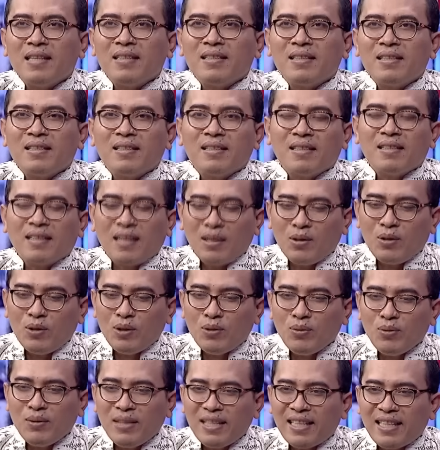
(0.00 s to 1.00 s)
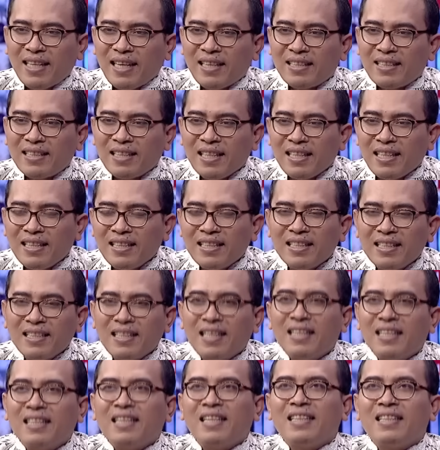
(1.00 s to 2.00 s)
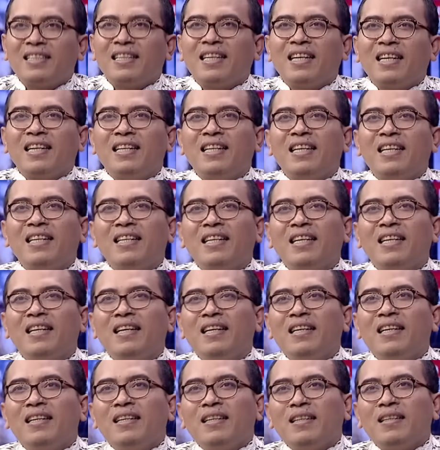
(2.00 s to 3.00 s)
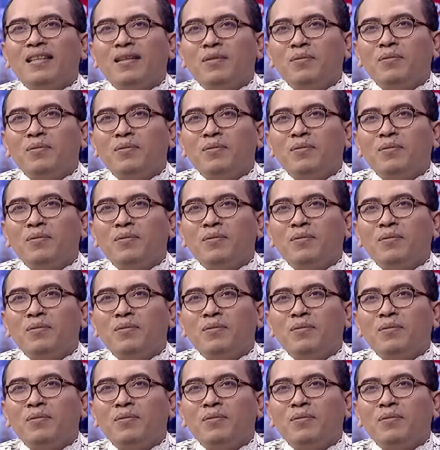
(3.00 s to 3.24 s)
uh, kalau itu dikaitkan dengan katakanlah ya eh,